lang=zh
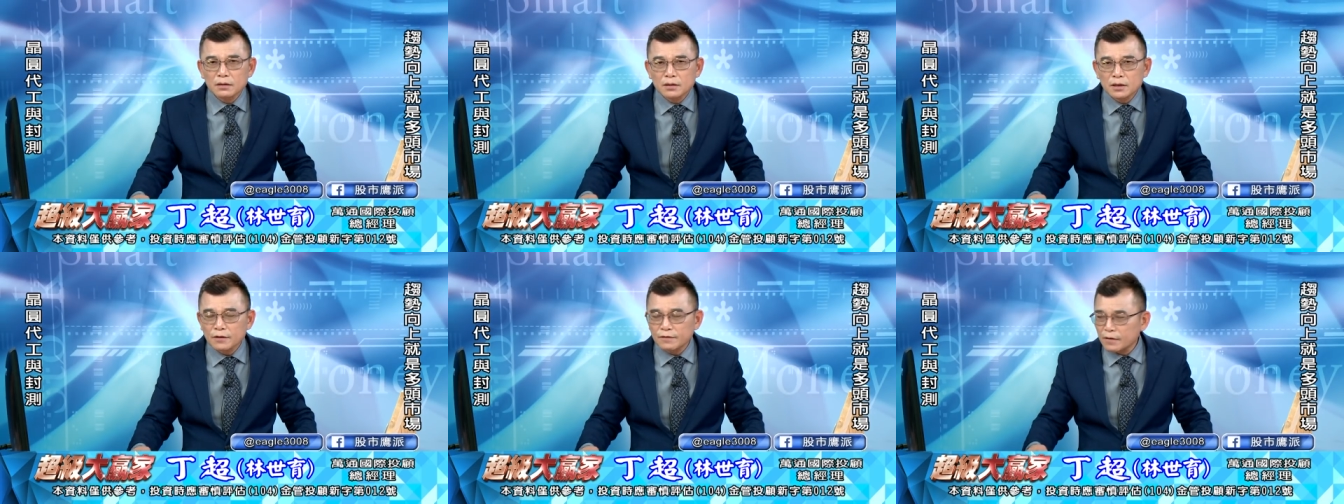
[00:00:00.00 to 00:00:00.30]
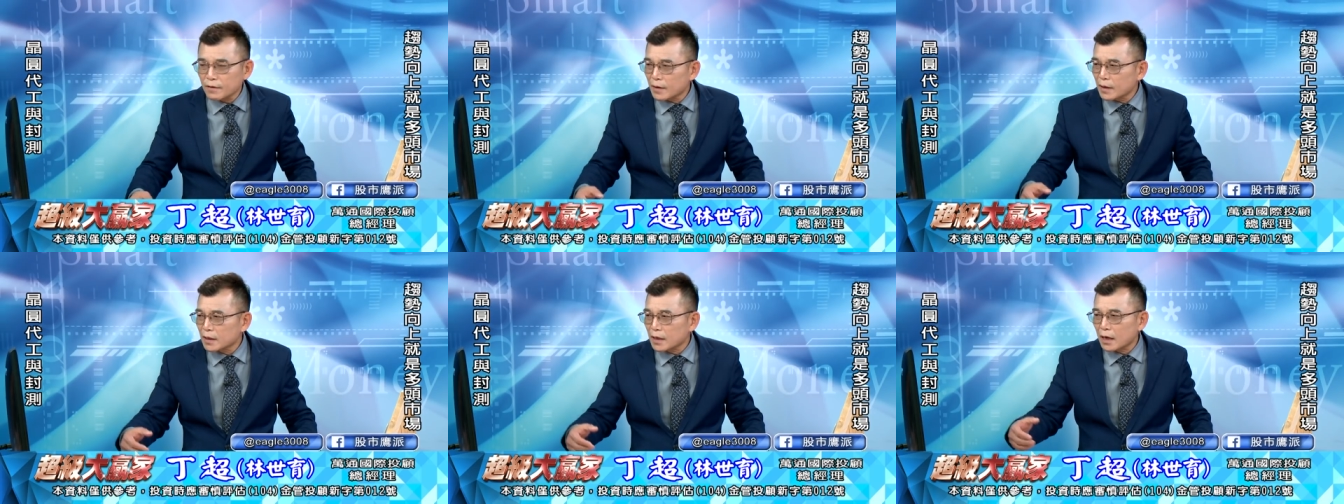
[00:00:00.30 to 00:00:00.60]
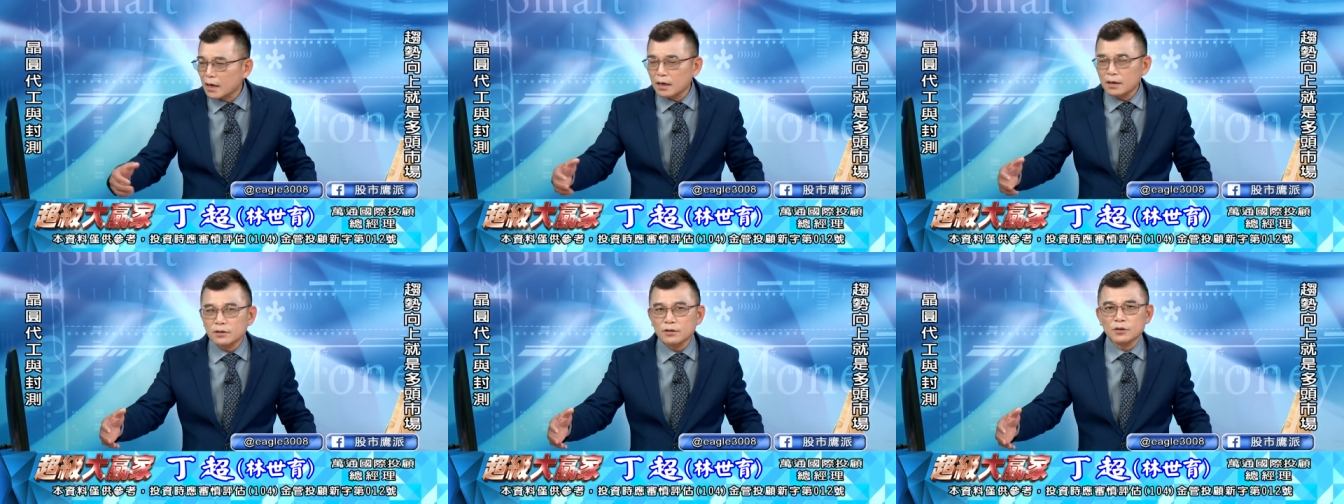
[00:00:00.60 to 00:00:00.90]
像飞凡
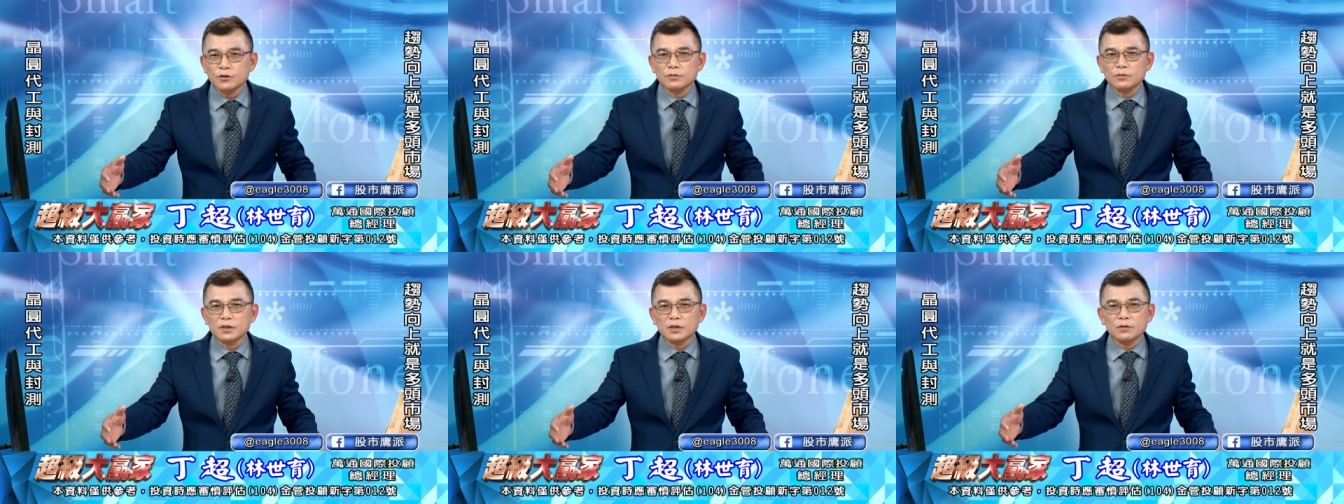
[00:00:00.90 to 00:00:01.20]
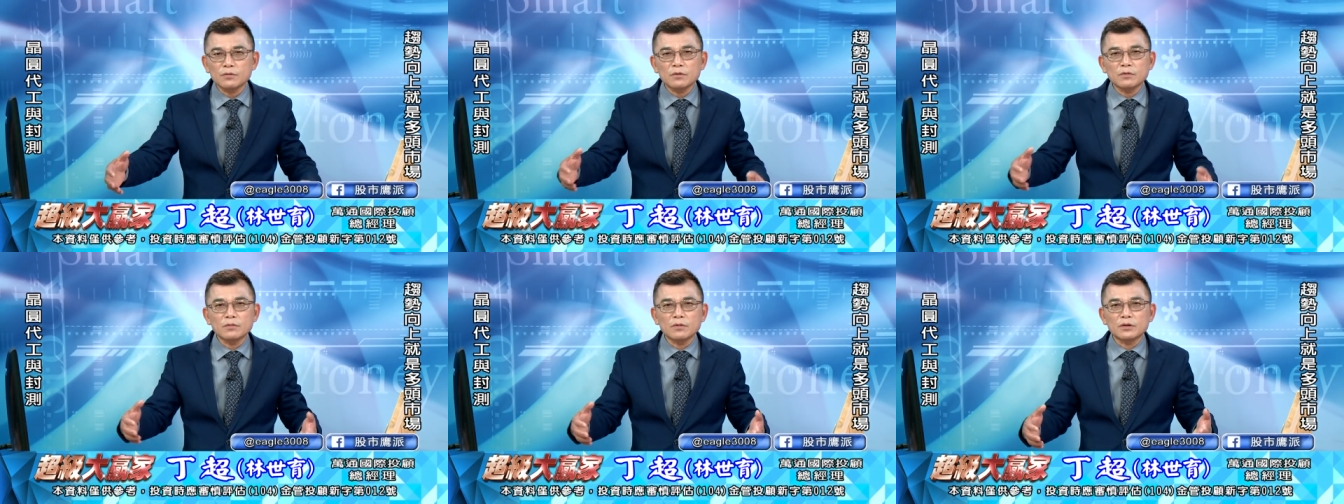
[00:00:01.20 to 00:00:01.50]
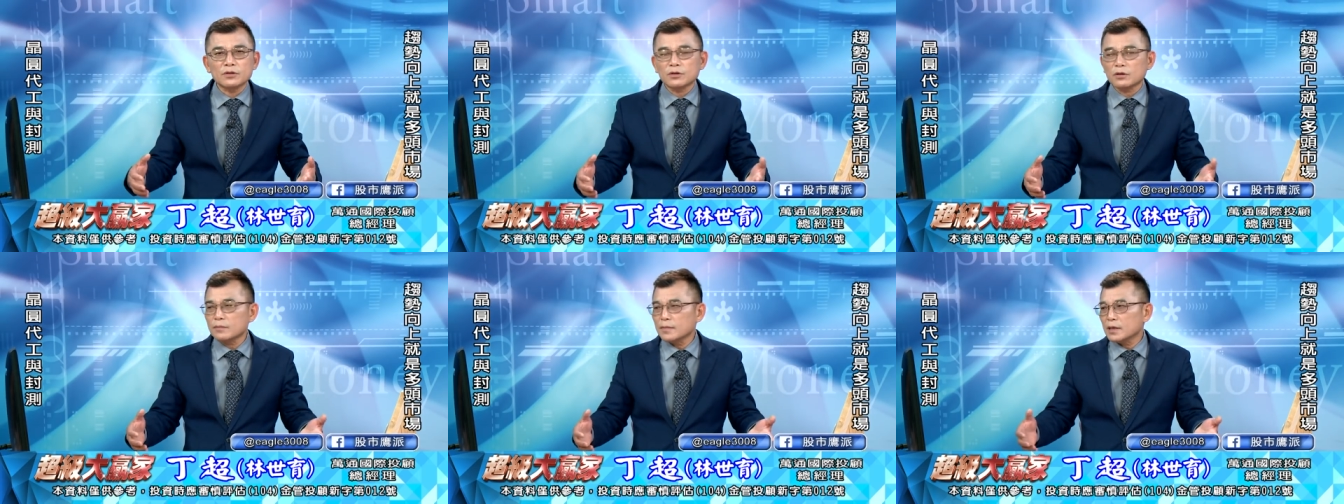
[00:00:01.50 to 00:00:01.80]
台那时候，主持人问
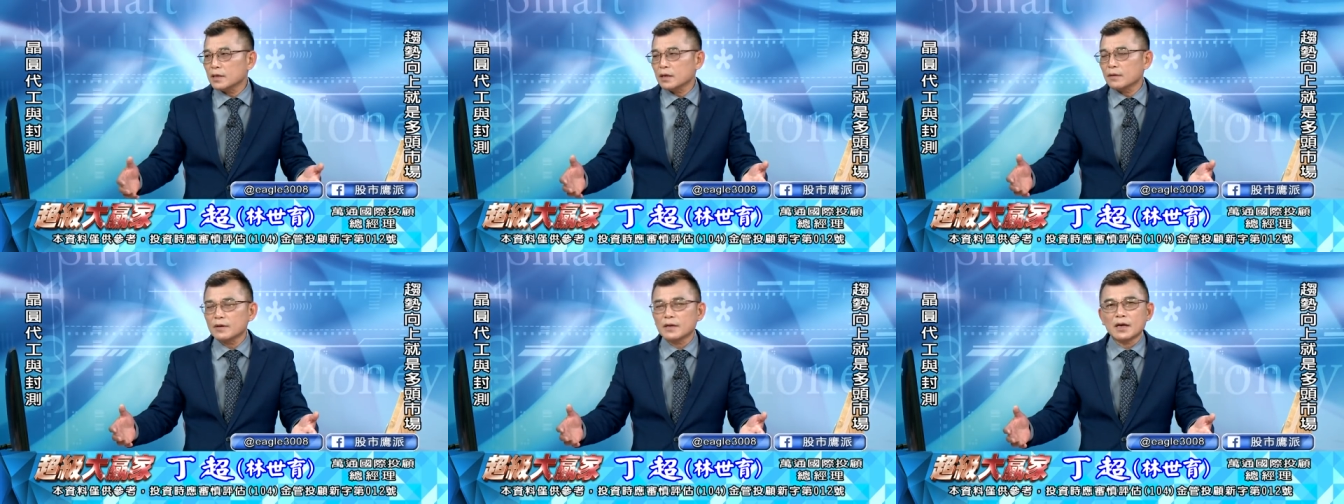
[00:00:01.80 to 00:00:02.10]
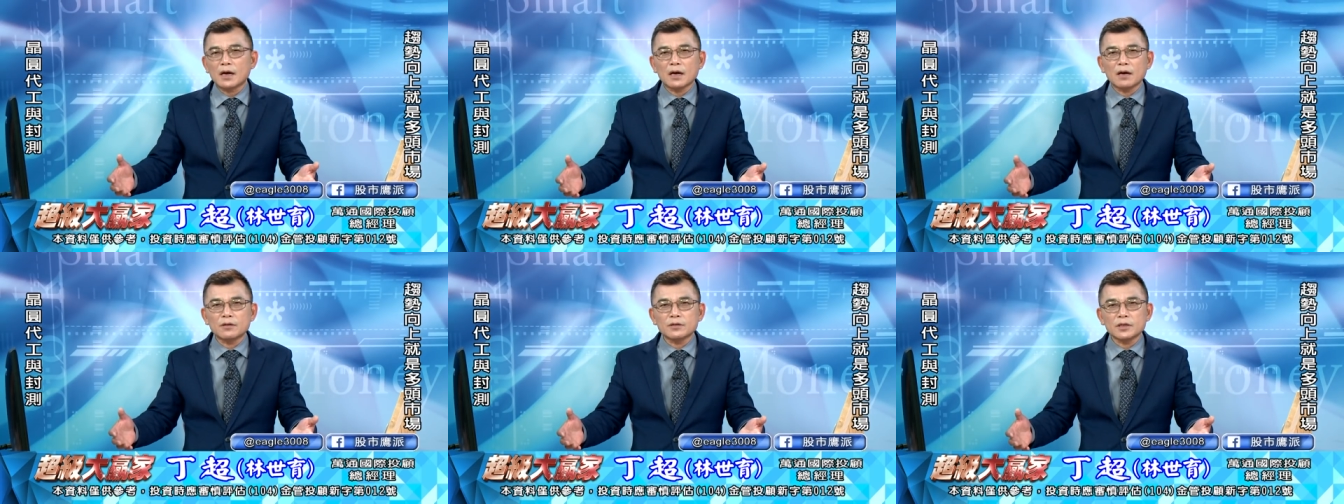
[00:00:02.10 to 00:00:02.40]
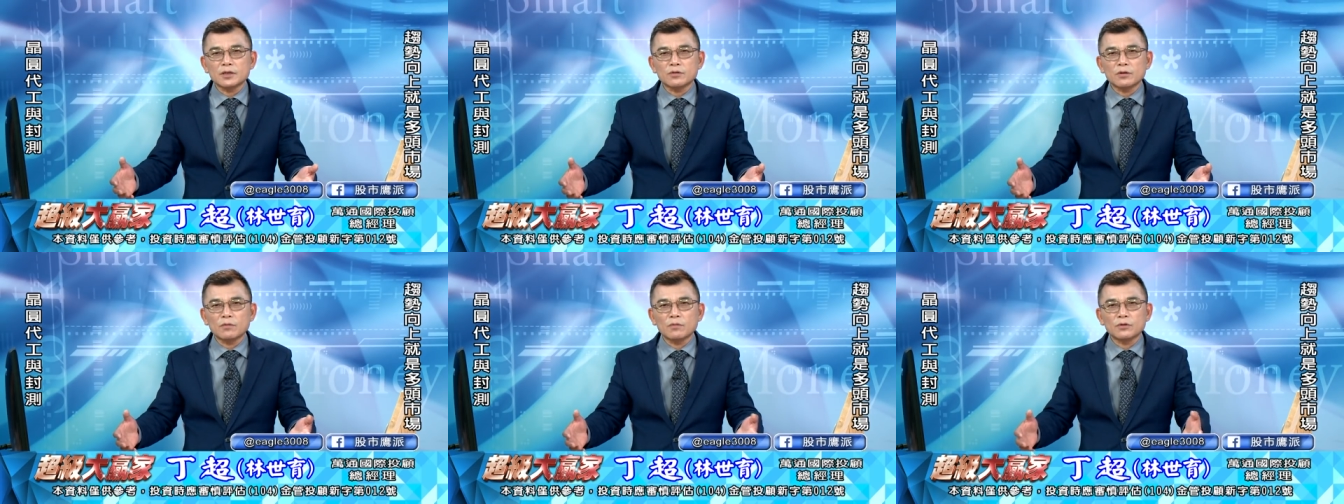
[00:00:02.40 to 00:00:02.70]
我说明天会大高
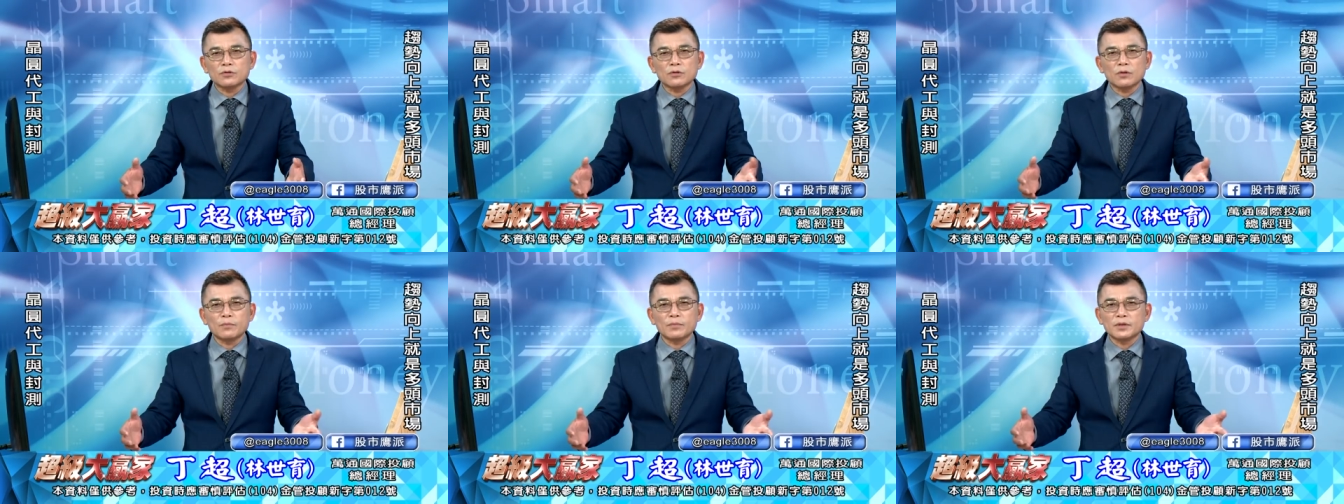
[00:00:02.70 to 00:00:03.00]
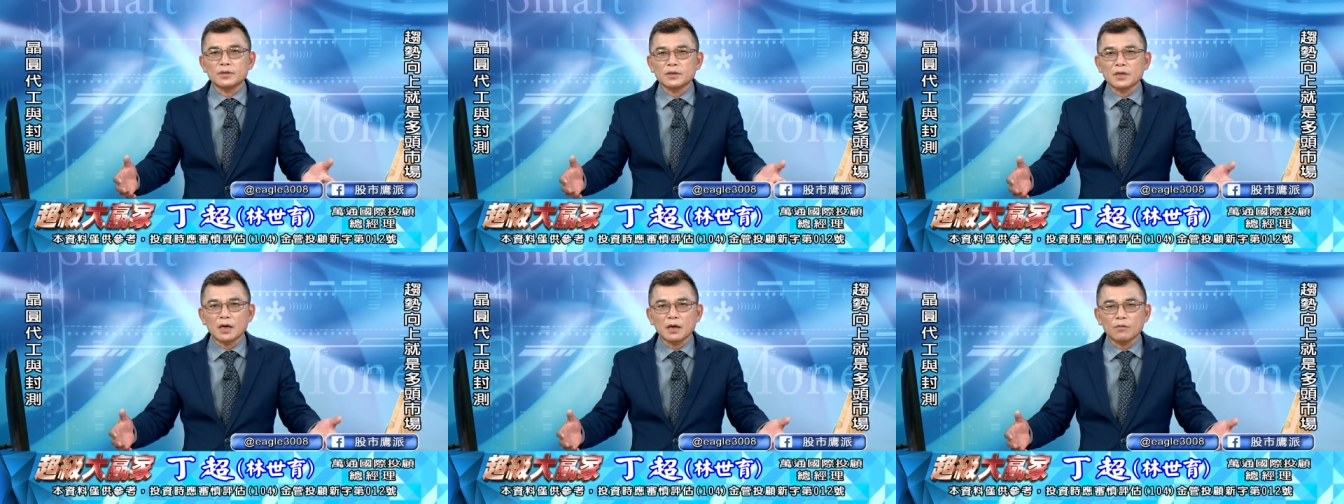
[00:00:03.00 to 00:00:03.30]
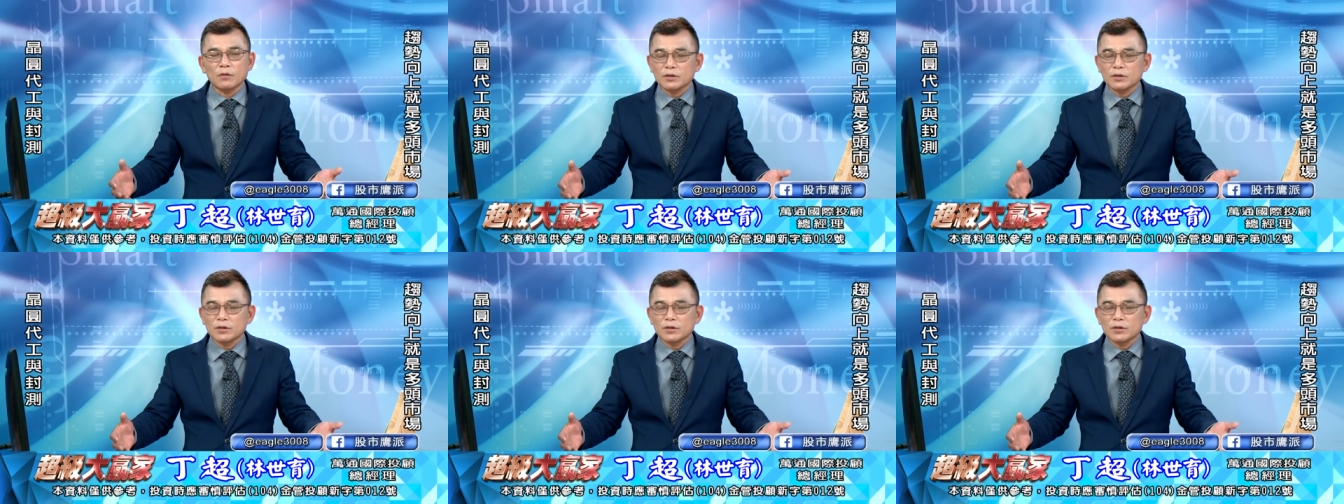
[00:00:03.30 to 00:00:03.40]
结算，我说我不知道，